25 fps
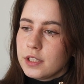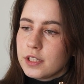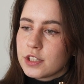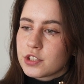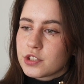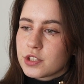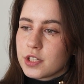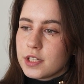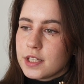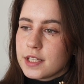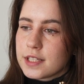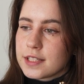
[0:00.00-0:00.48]
i
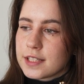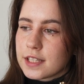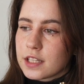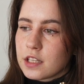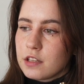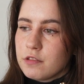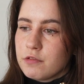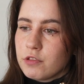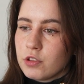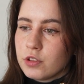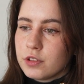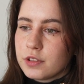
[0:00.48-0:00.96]
jeszcze jest
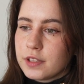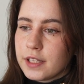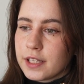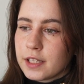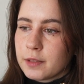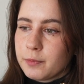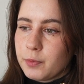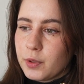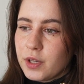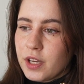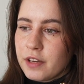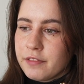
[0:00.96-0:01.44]
taki
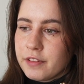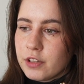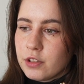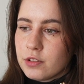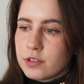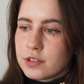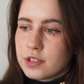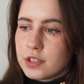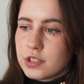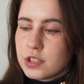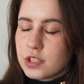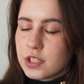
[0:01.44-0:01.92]
wątek
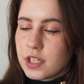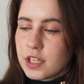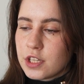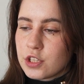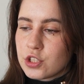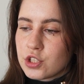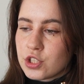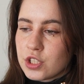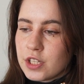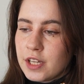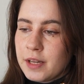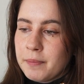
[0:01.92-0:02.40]
pojawiający się,
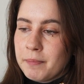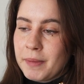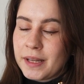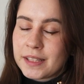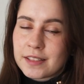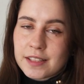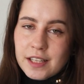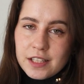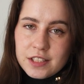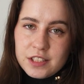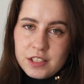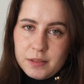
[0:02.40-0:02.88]
że
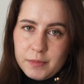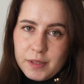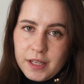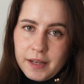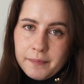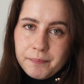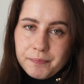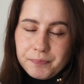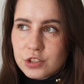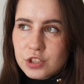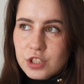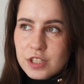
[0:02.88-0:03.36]
Matka
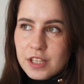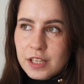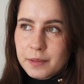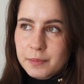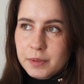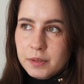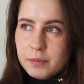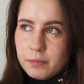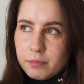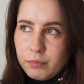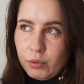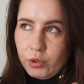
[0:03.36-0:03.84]
Ziemia, czyli
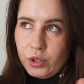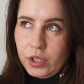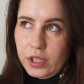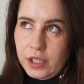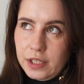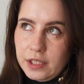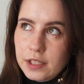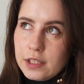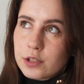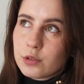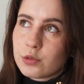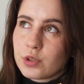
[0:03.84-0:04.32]
jakby
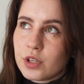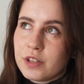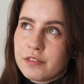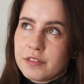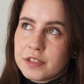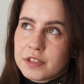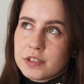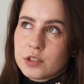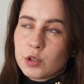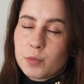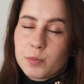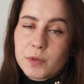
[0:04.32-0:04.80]
bogini, która
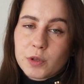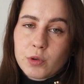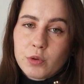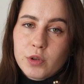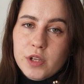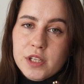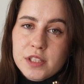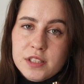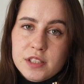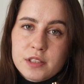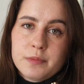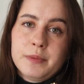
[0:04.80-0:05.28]
właśnie
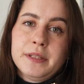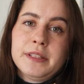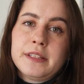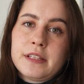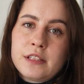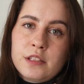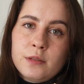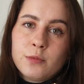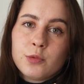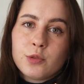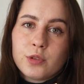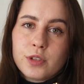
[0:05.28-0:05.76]
opiekuje się
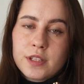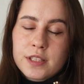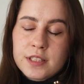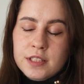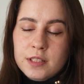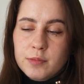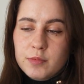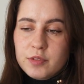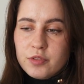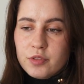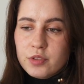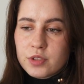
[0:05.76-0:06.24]
cmentarzem, która jest
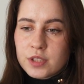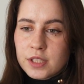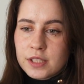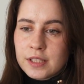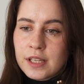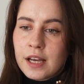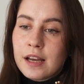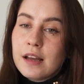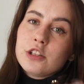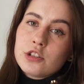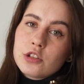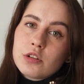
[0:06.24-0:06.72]
z nim związana,